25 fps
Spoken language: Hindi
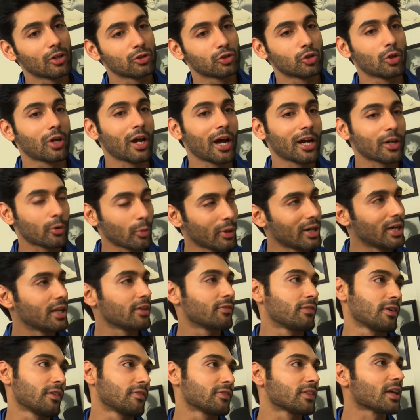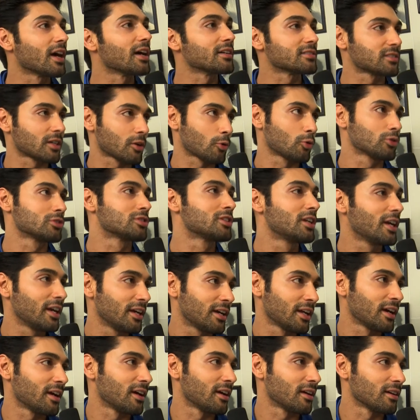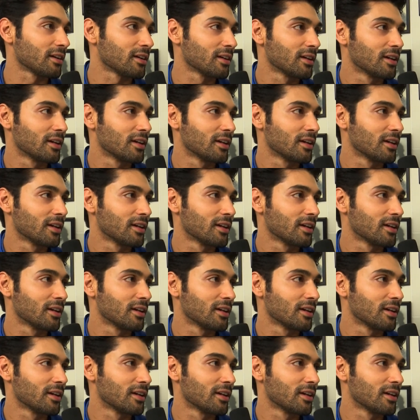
जुलाई ट्वेंटी फिफ्थ या ऐसा कुछ डेट है